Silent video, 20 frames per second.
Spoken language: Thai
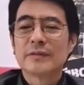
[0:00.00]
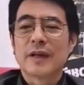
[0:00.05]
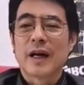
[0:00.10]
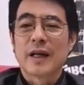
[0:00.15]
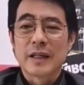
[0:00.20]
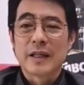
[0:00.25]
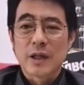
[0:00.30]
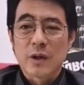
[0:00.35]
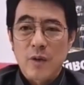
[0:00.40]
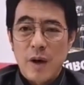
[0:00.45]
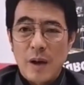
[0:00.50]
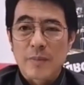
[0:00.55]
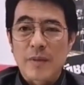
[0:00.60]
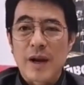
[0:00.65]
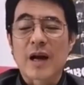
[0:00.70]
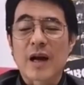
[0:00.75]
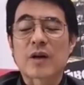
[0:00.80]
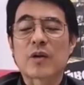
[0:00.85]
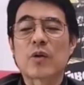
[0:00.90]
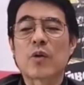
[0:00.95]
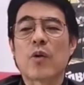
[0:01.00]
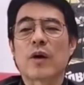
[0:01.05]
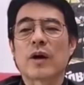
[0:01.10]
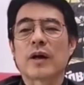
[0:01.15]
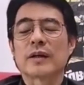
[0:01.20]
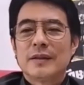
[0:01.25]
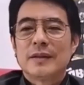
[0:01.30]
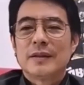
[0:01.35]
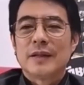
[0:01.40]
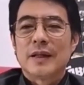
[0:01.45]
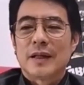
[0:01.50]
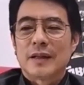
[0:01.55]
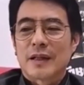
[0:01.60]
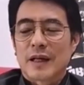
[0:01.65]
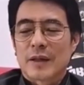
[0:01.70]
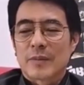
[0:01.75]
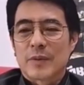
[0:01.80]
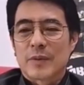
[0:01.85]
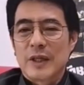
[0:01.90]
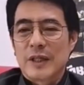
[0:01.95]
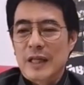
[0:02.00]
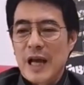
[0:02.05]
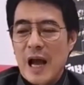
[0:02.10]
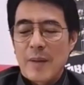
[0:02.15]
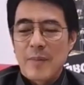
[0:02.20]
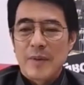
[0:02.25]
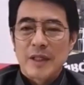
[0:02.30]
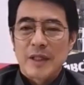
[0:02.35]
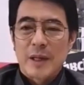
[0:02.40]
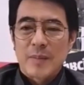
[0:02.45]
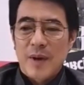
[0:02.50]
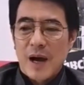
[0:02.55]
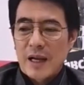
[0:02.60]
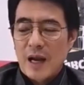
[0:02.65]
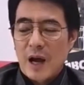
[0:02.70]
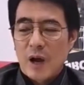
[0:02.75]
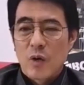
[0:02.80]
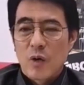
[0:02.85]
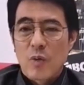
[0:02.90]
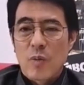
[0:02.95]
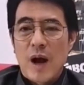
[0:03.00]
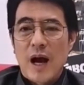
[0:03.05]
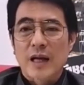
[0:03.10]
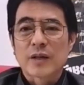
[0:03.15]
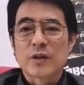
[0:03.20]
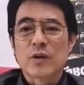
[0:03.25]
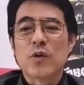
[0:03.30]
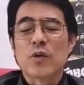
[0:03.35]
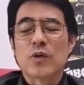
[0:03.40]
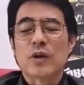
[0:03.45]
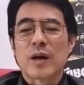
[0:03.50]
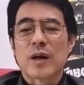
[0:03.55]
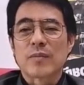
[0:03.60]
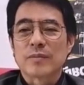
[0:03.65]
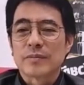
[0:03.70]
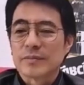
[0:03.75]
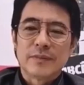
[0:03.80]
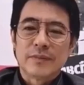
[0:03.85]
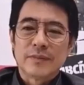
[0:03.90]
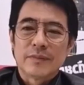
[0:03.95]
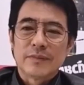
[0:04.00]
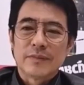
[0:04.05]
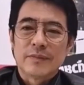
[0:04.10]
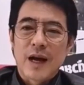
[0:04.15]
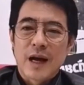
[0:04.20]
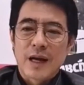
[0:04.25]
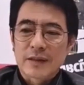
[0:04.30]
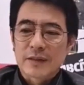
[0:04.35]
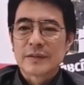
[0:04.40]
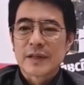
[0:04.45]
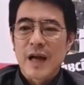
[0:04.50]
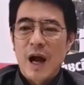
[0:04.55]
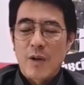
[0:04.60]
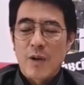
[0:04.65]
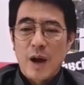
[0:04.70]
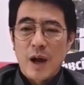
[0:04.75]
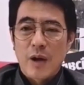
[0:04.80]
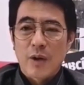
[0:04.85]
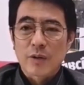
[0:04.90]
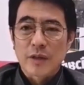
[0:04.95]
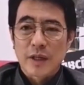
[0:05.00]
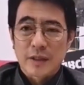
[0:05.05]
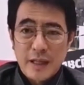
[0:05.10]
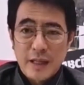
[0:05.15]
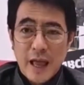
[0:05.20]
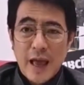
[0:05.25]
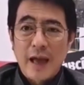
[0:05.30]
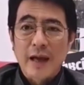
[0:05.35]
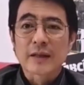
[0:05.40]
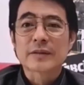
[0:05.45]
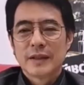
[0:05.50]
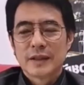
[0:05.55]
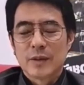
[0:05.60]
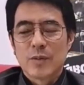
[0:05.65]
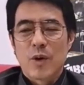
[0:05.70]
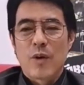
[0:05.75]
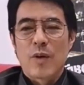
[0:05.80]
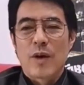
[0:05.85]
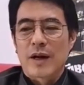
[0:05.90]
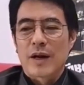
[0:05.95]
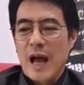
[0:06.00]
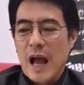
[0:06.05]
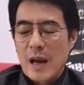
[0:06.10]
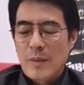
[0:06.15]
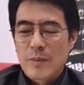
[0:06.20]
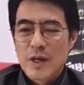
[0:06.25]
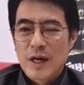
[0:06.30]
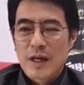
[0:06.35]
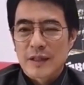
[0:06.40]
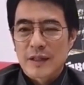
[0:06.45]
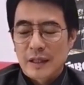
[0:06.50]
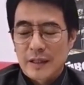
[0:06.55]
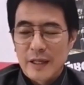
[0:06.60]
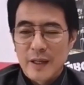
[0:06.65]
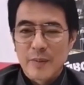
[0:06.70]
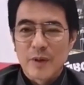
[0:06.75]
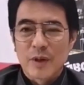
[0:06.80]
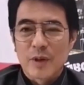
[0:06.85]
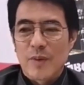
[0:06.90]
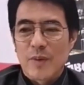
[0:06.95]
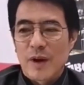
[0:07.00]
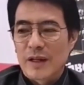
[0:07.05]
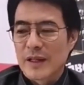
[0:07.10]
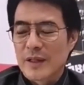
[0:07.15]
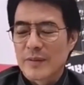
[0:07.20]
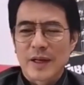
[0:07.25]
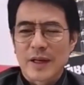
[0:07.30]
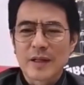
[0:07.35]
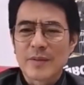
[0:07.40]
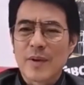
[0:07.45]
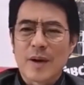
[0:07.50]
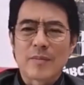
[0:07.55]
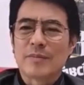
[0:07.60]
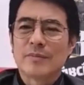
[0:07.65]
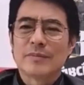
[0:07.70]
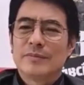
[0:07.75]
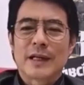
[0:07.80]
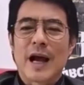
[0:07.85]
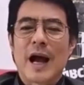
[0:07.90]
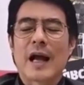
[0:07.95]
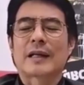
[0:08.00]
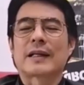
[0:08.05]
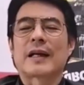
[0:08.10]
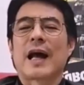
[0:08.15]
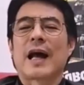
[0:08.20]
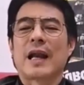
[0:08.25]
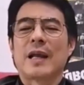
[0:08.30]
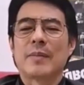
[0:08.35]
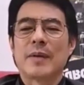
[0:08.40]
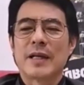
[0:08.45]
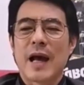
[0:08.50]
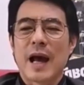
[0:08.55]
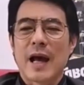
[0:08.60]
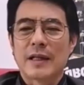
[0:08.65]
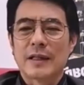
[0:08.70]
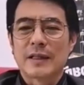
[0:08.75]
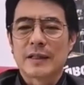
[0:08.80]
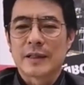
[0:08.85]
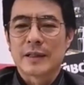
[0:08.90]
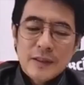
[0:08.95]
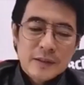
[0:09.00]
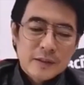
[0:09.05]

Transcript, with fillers: อันนี้คือความน่ากลัวถ้าพิธาไม่สามารถเอาลูกพรรคอยู่นะครับพรรคก้าวไกลก็จะแตกถึงบอกว่าการเมืองอย่างนี้เป็นสมัยที่แบบคาดการอะไรไม่ได้เลยนะ